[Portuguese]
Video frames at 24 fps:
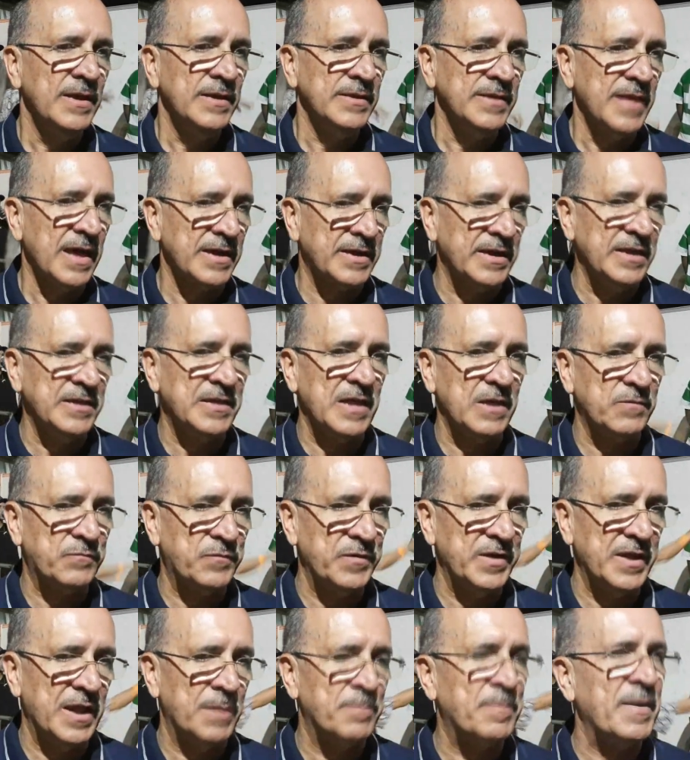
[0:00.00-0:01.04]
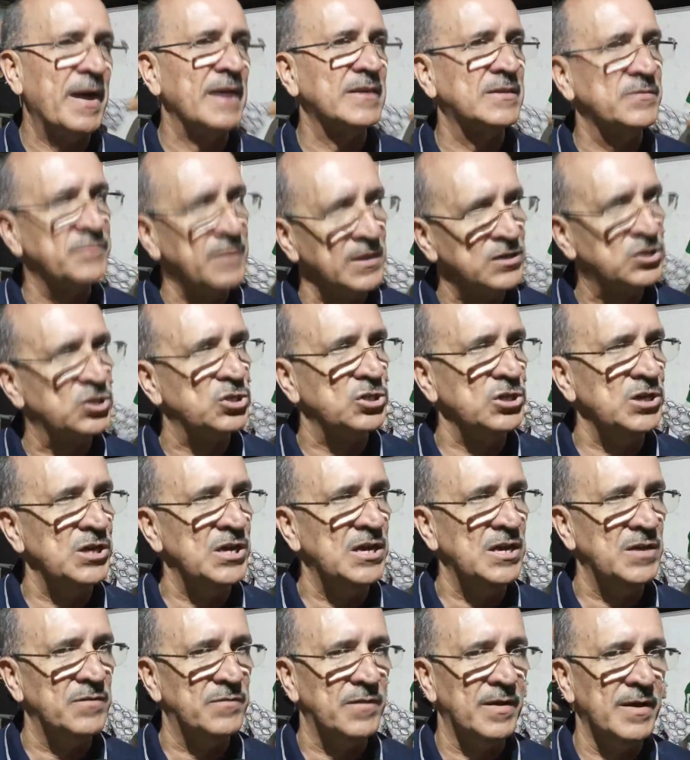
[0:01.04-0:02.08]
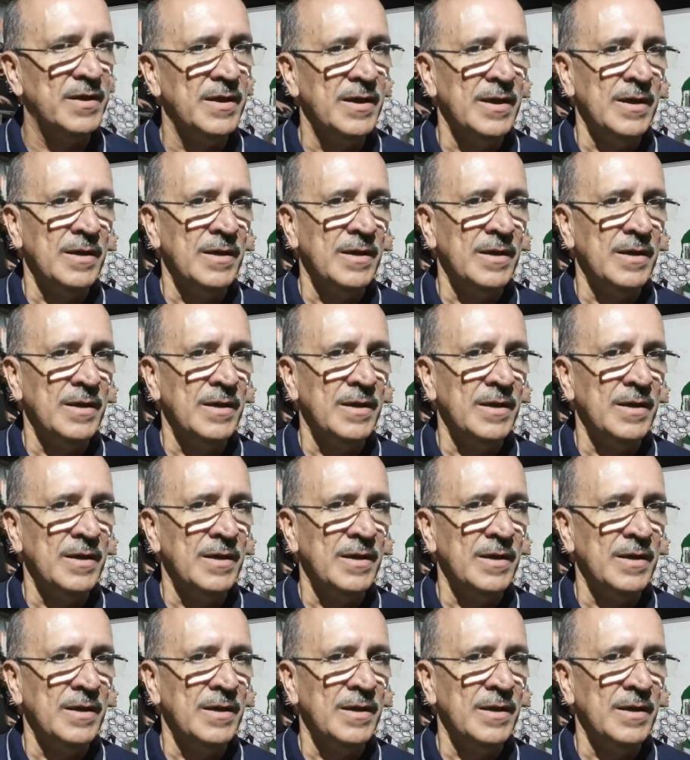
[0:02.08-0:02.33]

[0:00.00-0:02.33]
na quinta-feira a parte festiva,